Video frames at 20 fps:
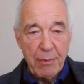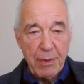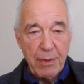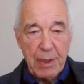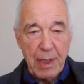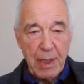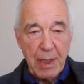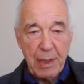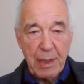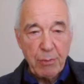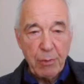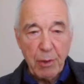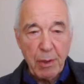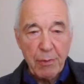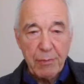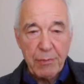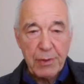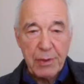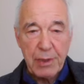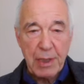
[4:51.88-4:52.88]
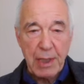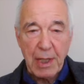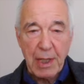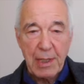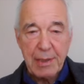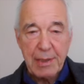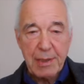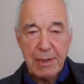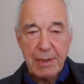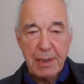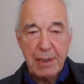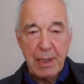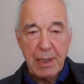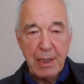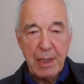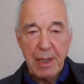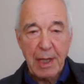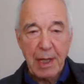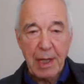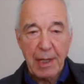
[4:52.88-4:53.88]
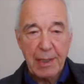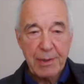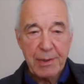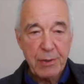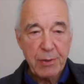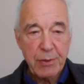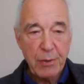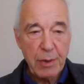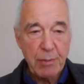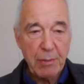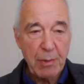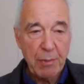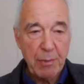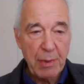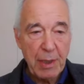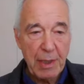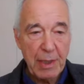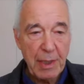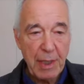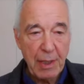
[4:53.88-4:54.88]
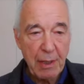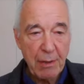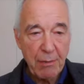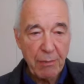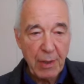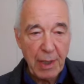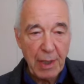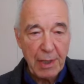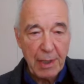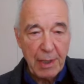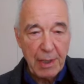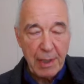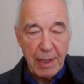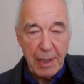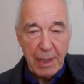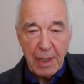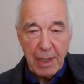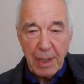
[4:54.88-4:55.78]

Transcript: Wie in einem Teufelskreis geraten sie so immer mehr in eine Falle,